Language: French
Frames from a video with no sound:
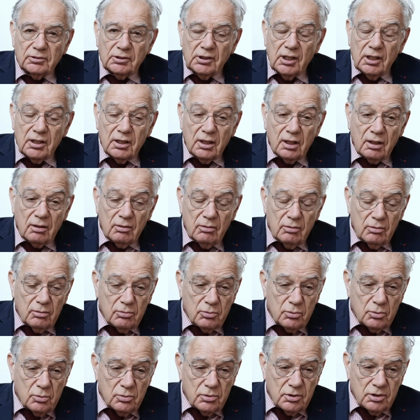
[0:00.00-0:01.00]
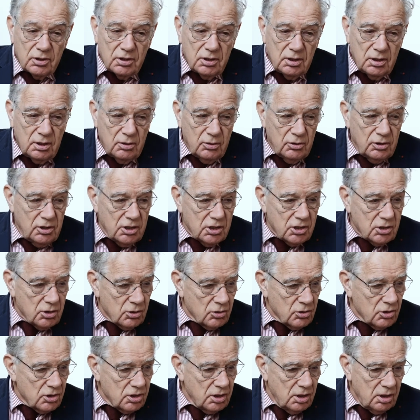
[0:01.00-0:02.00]
C'est-à-dire le souci
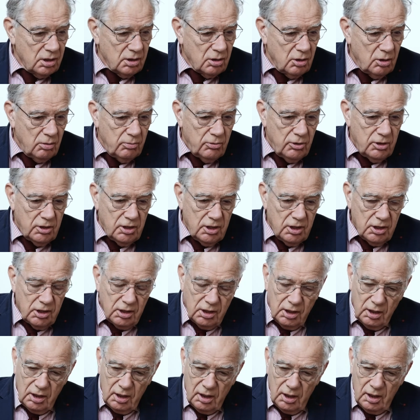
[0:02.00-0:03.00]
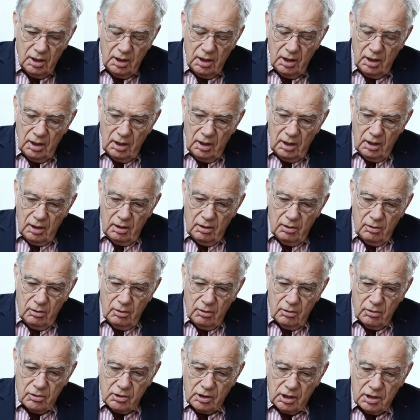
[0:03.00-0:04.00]
d'échanger, de communiquer.
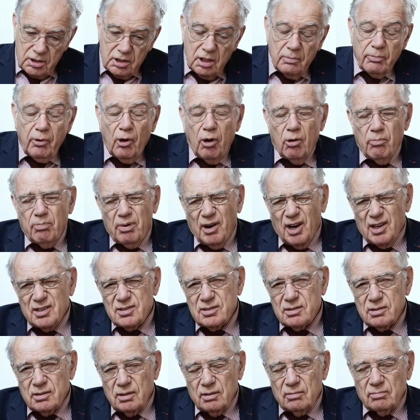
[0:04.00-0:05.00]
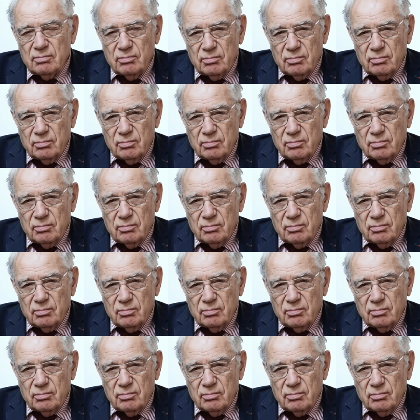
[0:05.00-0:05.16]
Euh, je ne restais pas en place.